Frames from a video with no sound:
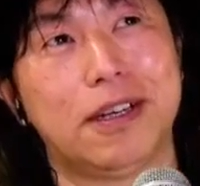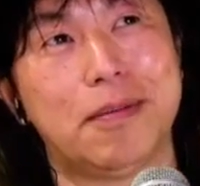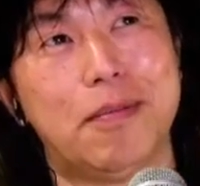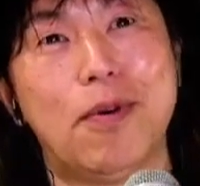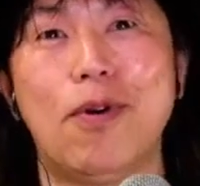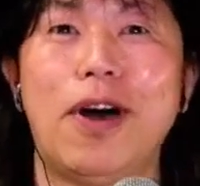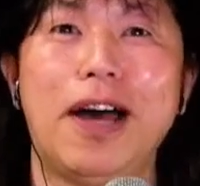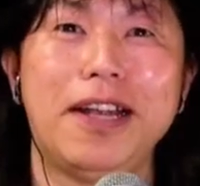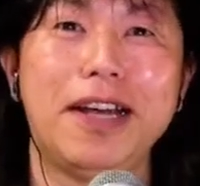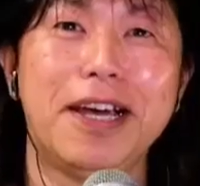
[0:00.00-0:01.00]
もう
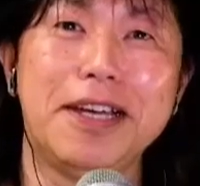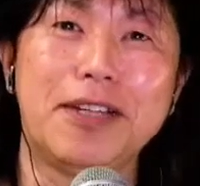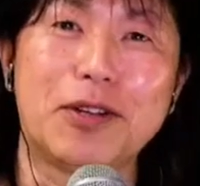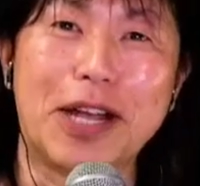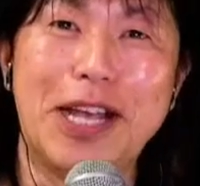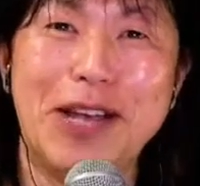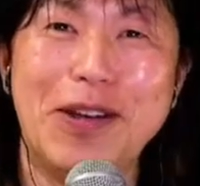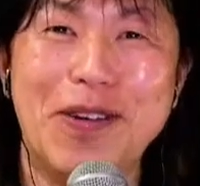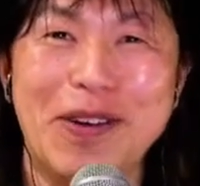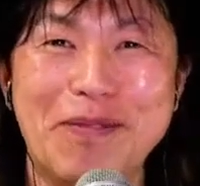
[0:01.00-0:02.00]
会えない人たち
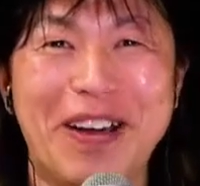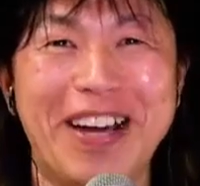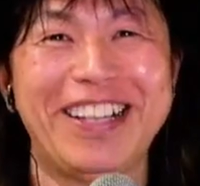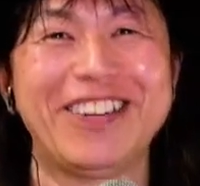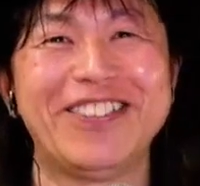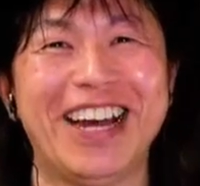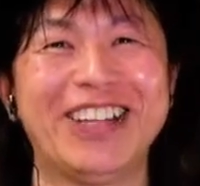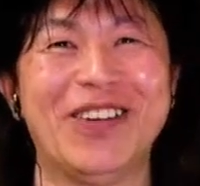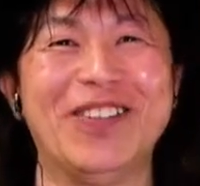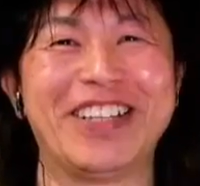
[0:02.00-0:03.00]
もいっぱいいてるな
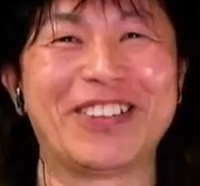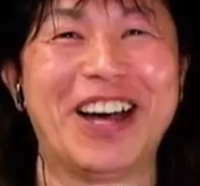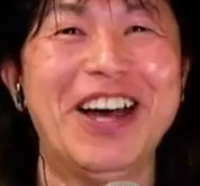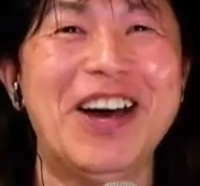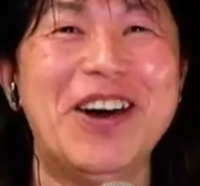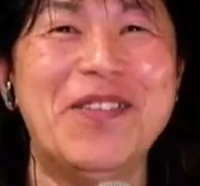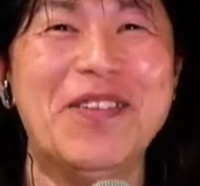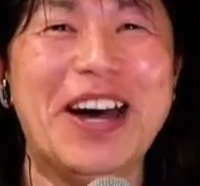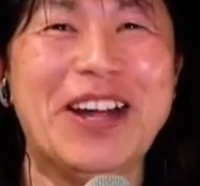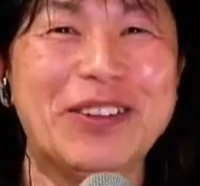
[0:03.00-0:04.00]
と思ったりとか
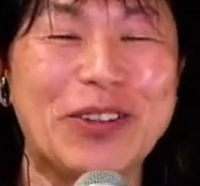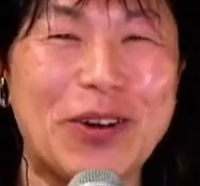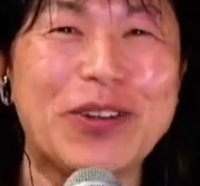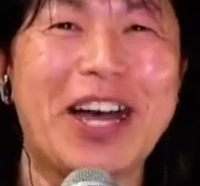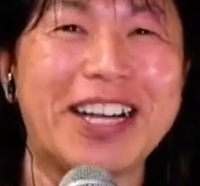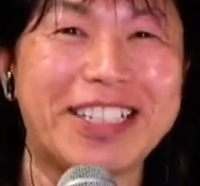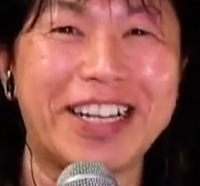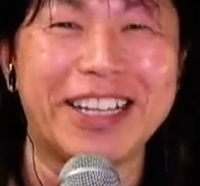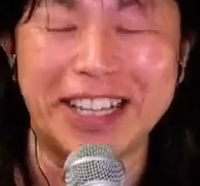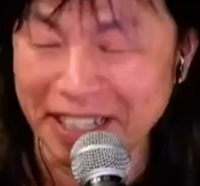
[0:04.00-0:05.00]
あのそれこそ赤ちゃん
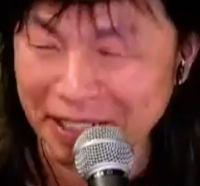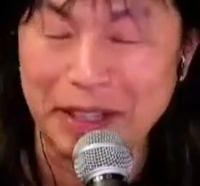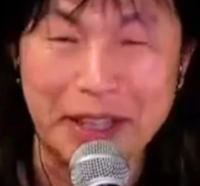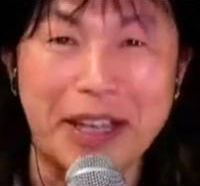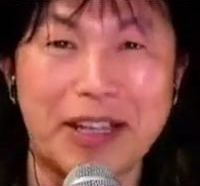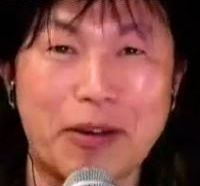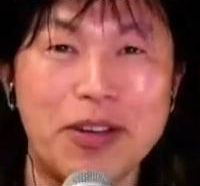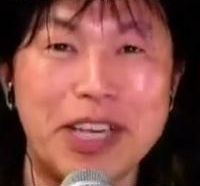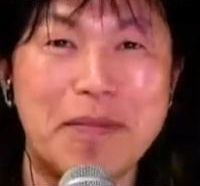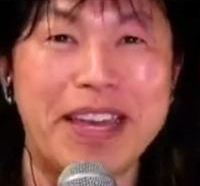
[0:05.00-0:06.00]
や,、ね、やってお
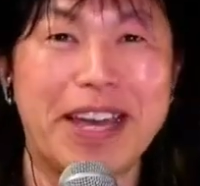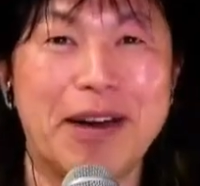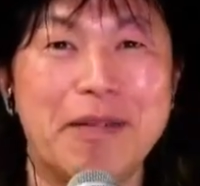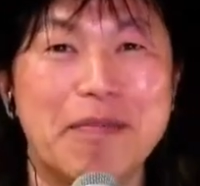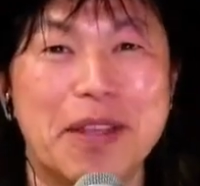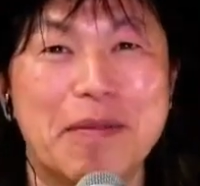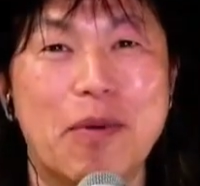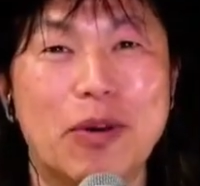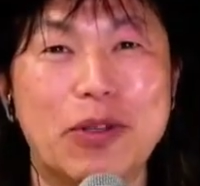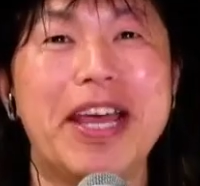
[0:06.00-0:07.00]
いやめいや
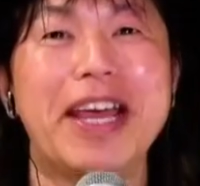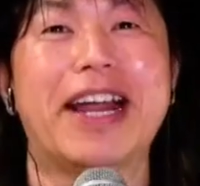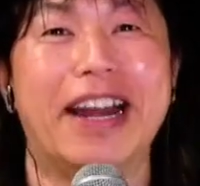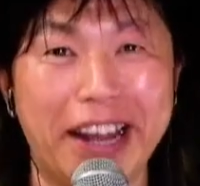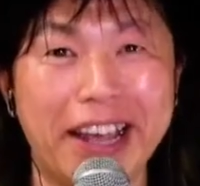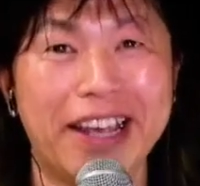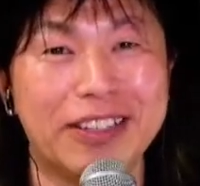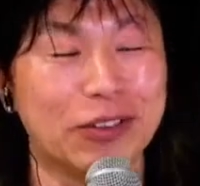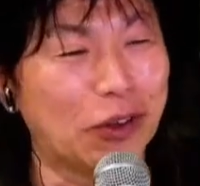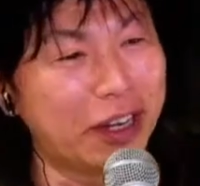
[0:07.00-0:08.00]
もう大人やからね
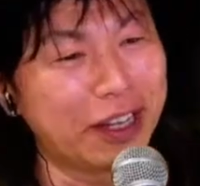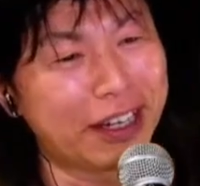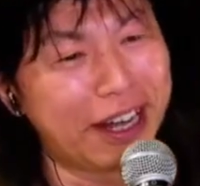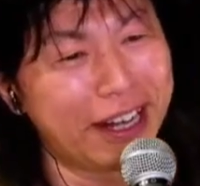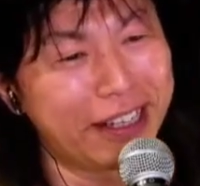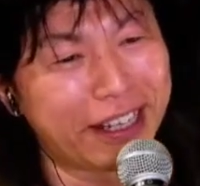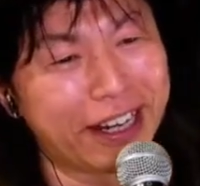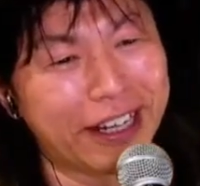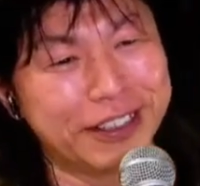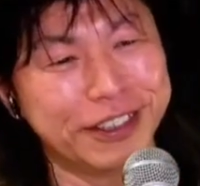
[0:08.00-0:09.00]
そんな考えた
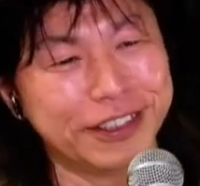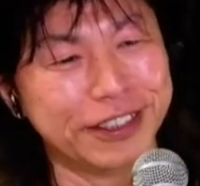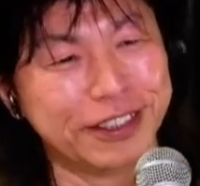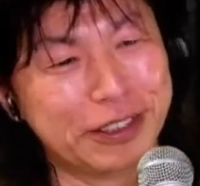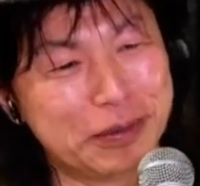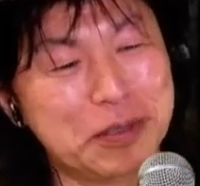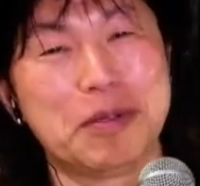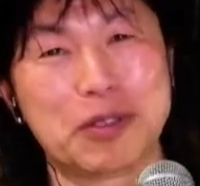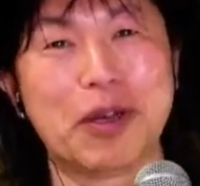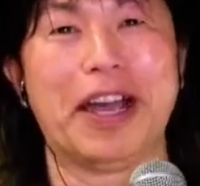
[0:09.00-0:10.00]
ら自分
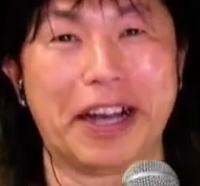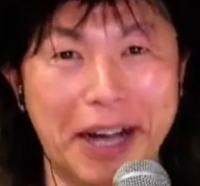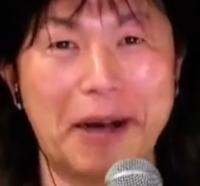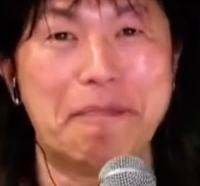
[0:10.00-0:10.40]
もそうやんか